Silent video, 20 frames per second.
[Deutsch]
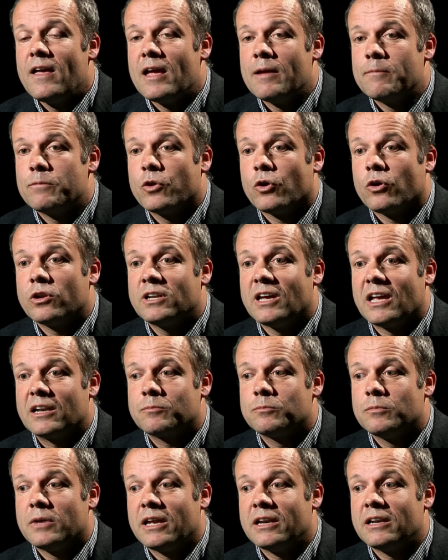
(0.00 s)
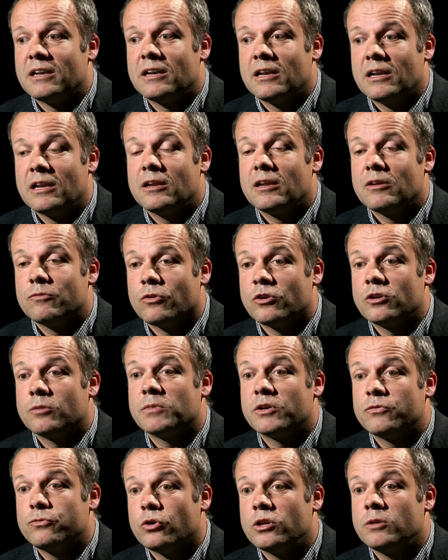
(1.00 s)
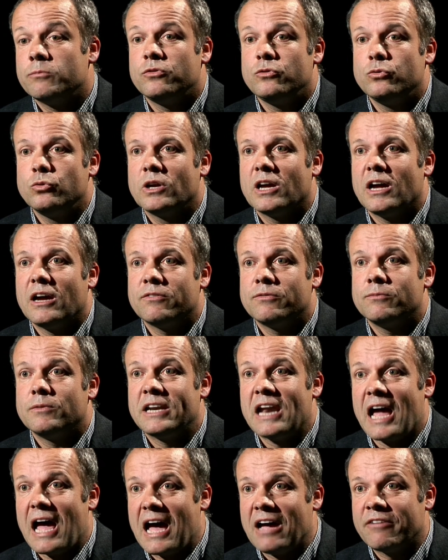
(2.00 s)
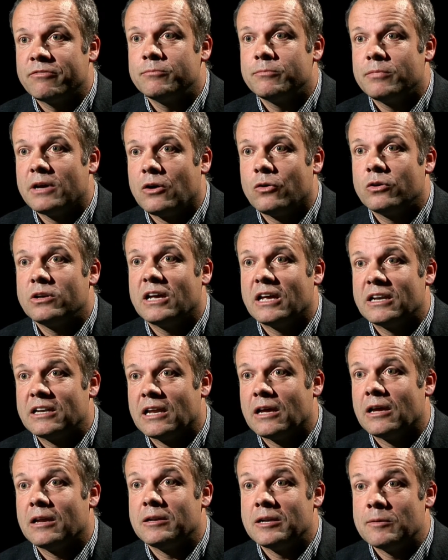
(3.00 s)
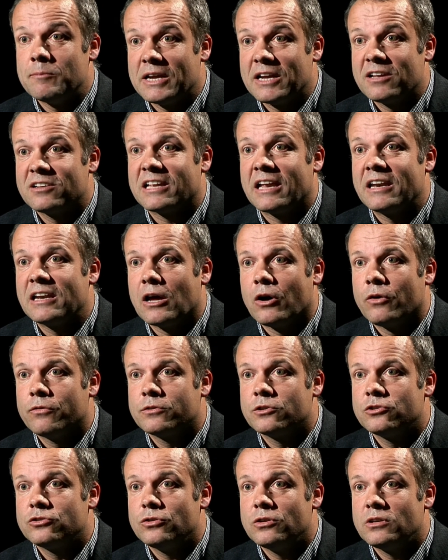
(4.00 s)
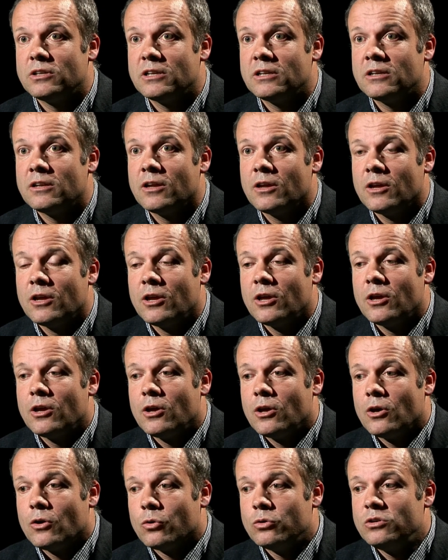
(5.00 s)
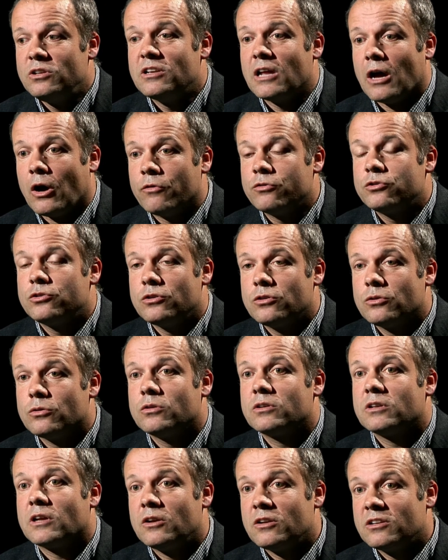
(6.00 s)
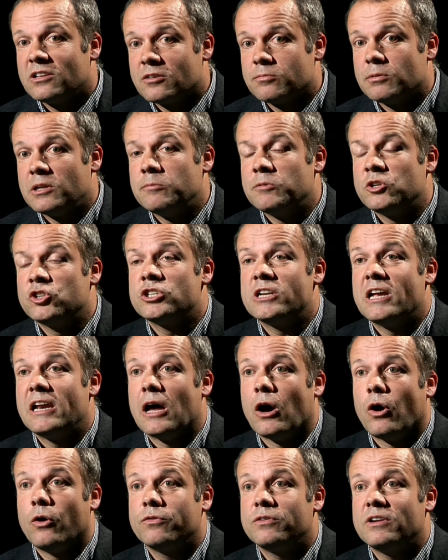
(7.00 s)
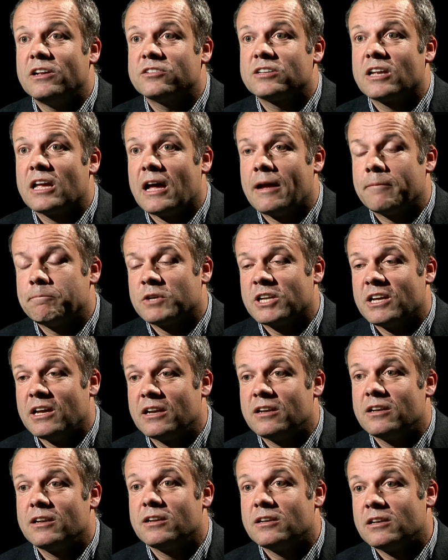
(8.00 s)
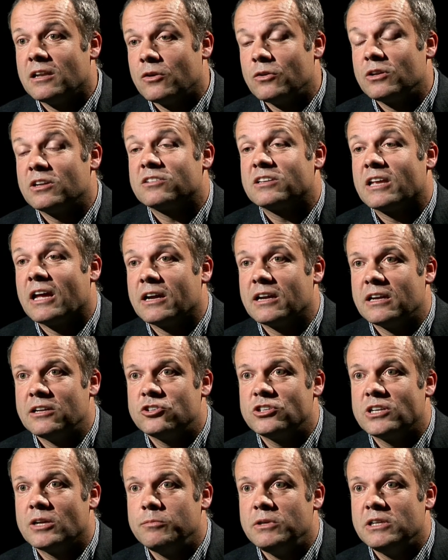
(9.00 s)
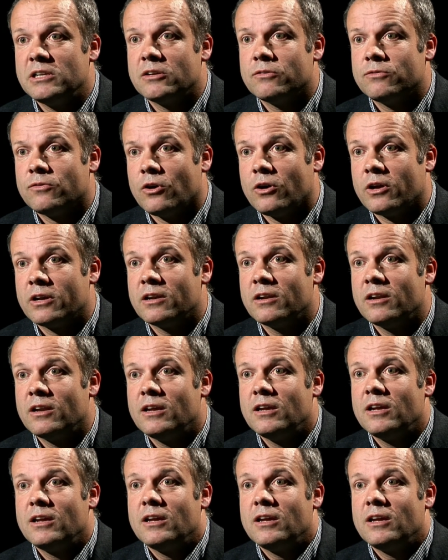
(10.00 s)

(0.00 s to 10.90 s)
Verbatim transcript: ähm, dort hat man, wollte man vor dem Flughafen einen Hafen bauen, hat da eine Menge Sand aufgeschüttet. Und diese Aufschüttung, dadurch, dass man eine schnelle Auflast gehabt hat, dadurch ist der Hang instabil geworden.